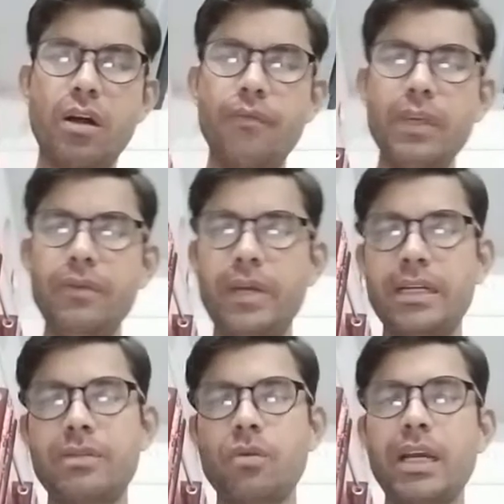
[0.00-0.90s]
ऑफ
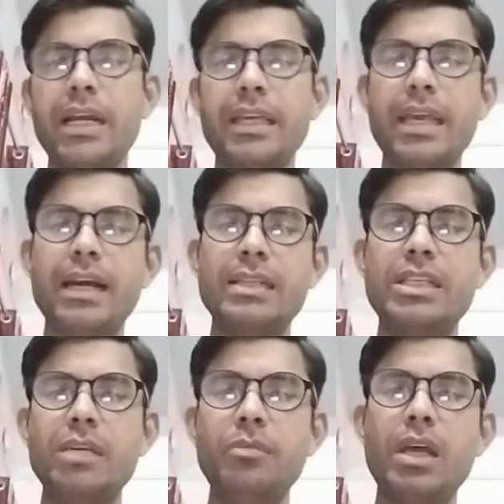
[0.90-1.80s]
इवेंट्स वो कह रहा कि एक
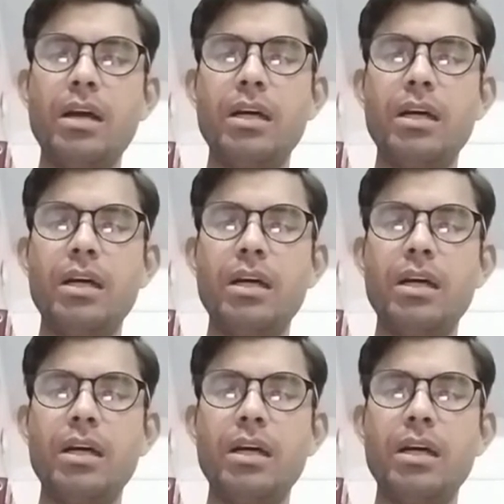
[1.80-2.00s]
अजीब